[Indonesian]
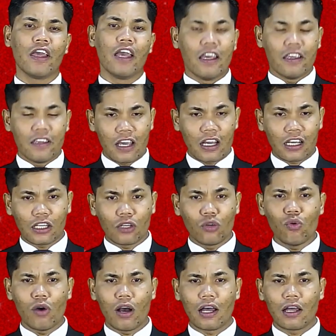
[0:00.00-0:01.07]
Yang
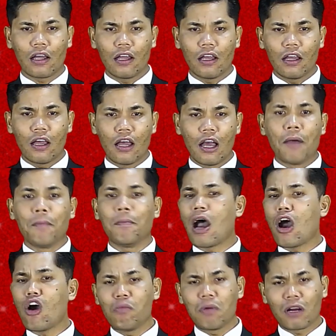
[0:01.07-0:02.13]
kedua,
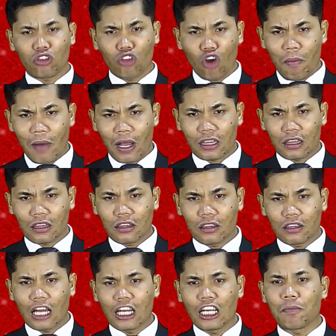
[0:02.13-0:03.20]
mau bertobat
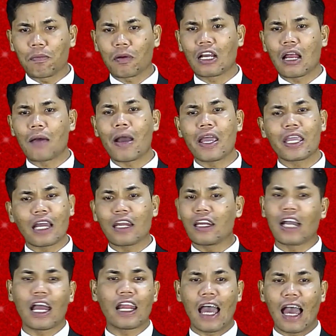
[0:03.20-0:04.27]
dan diperdamaikan
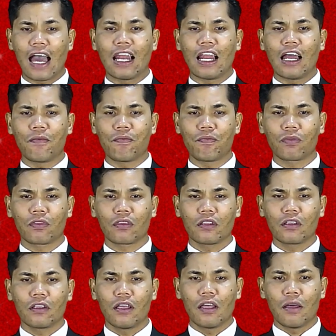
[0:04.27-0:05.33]
dengan Allah.
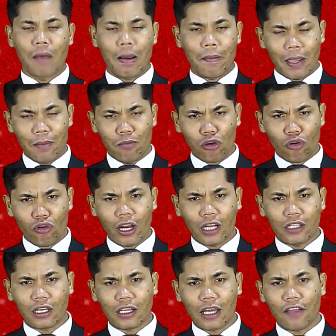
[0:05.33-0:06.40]
Bapak Ibu Saudara yang
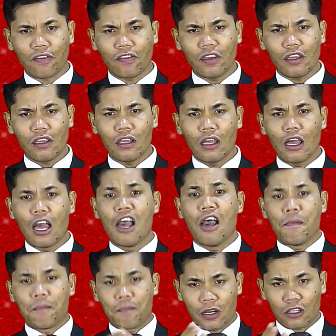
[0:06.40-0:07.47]
terkasih,
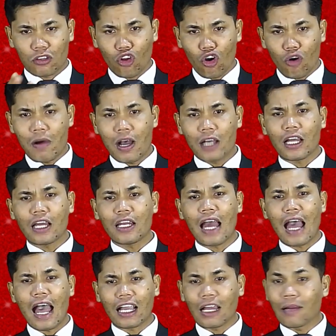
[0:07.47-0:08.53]
Pertobatan
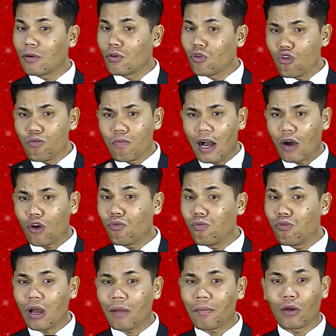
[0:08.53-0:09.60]
akan mengubah
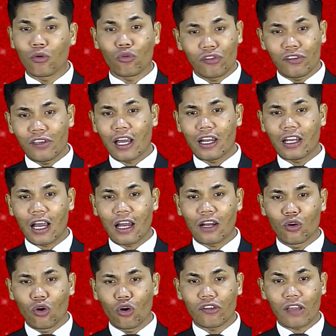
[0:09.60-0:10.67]
hubungan manusia dengan
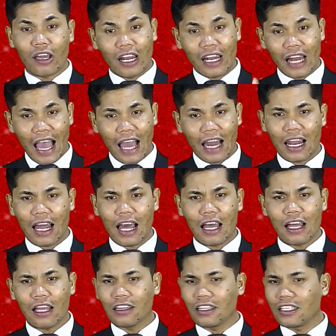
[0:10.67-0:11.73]
dosa dan Allah
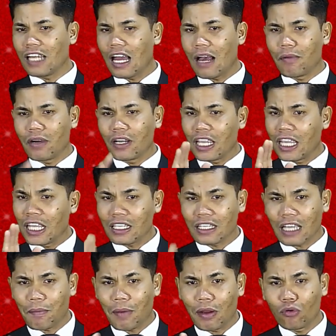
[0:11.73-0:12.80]
tidak menginginkan
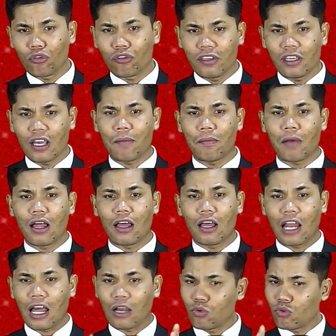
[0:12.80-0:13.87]
manusia
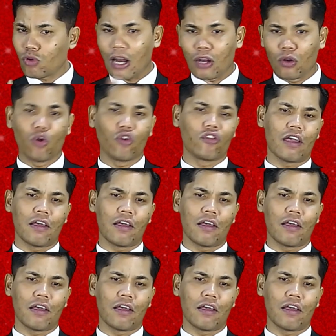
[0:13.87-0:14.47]
melakukan dosa.